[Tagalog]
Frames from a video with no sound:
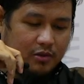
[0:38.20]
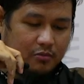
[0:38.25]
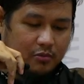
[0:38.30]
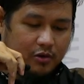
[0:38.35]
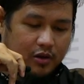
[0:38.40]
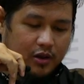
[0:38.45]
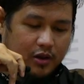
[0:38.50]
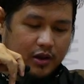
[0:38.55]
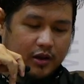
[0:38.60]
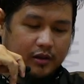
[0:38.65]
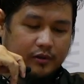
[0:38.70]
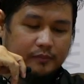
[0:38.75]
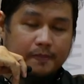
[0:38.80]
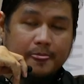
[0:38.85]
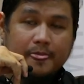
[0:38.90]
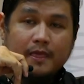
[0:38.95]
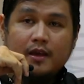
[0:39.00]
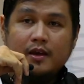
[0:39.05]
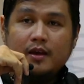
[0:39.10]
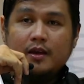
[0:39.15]
him or her.
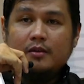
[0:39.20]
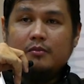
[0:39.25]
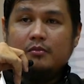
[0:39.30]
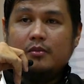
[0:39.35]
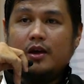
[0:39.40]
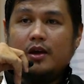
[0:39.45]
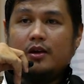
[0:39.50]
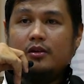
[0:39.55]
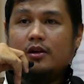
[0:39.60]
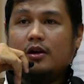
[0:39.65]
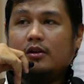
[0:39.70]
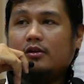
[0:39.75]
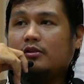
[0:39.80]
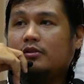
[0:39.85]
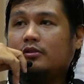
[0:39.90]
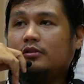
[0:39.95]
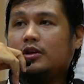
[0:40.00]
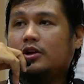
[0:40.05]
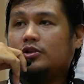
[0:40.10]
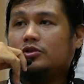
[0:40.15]
Meron
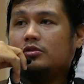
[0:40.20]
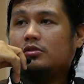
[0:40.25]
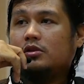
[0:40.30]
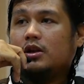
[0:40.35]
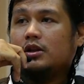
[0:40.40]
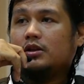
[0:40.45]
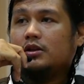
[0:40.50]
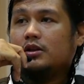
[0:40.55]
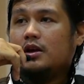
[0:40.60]
akong nasulat